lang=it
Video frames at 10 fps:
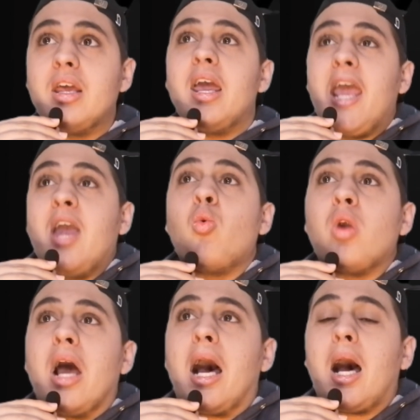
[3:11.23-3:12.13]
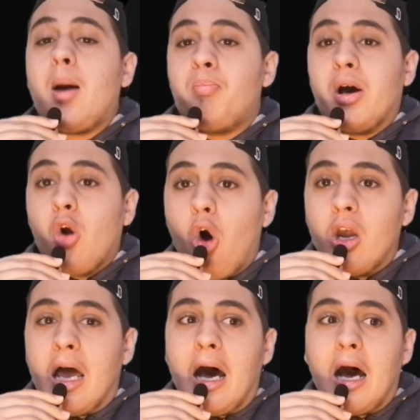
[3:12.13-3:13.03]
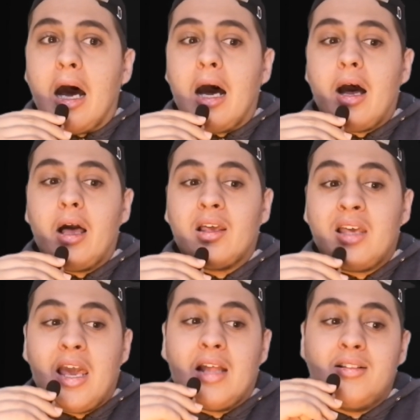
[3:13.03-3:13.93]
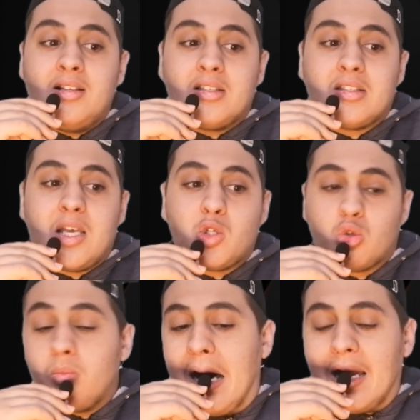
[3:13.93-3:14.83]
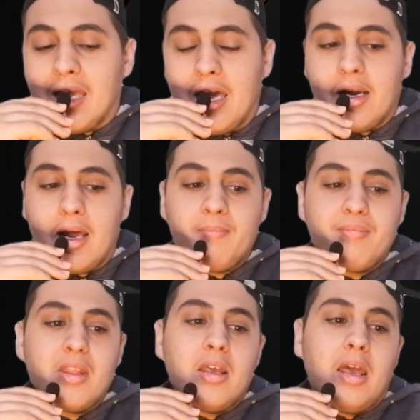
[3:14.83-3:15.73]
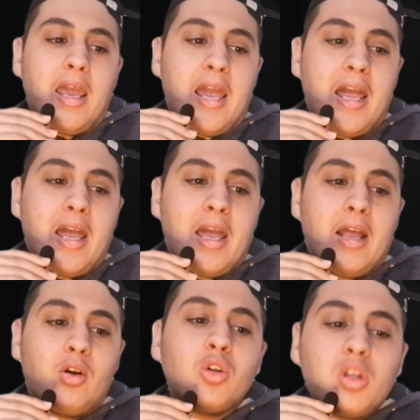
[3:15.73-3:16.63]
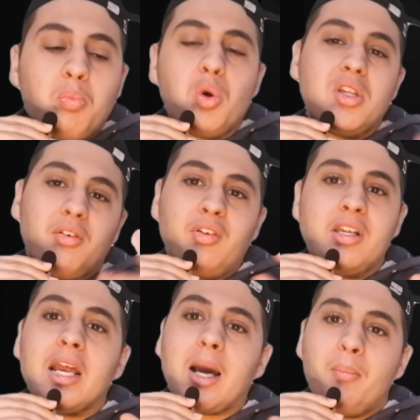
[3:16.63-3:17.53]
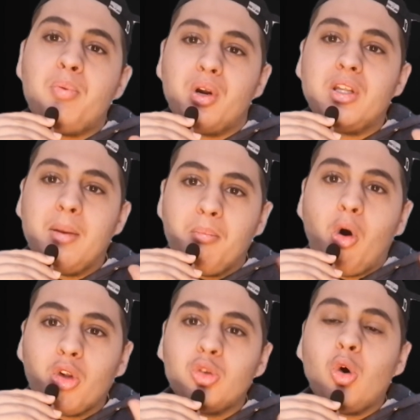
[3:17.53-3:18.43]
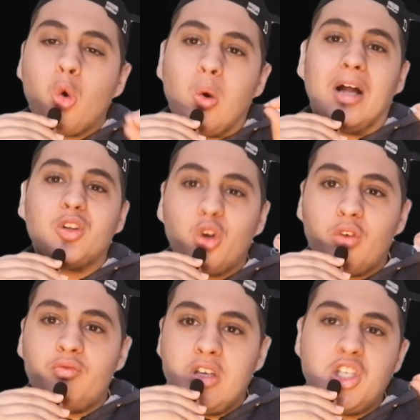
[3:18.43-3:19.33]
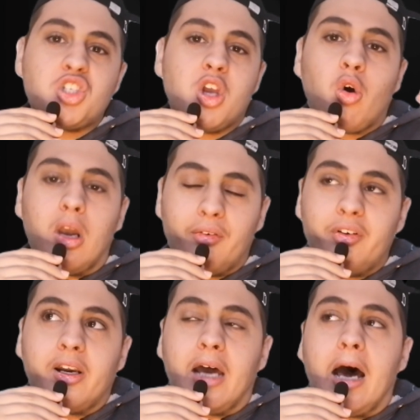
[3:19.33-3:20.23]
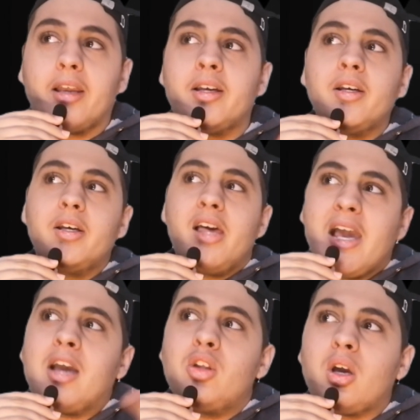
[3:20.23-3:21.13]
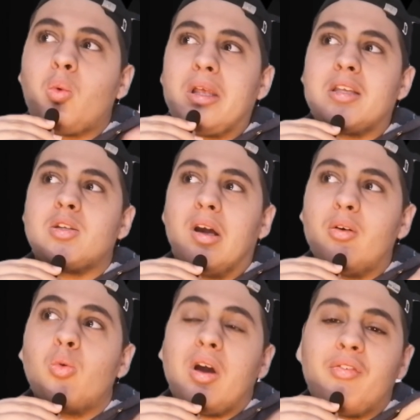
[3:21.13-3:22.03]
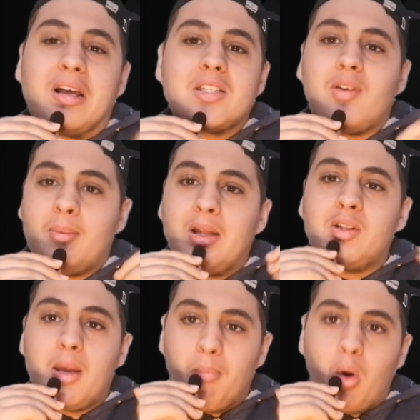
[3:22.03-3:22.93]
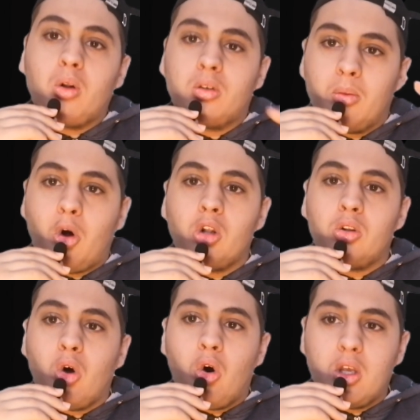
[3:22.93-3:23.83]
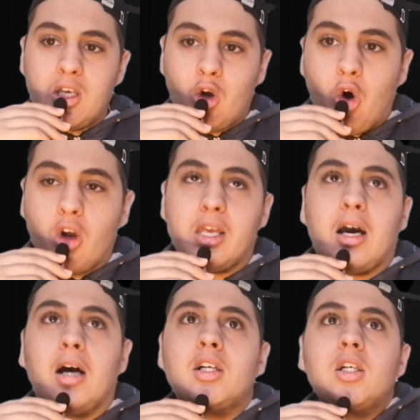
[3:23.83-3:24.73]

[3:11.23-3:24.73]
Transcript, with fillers: e una parola che disse Schumacher, eh, non ti puoi definire campione del mondo quando non vinci con la Ferrari e credo che questa sia una, una frase veramente veramente molto molto iconica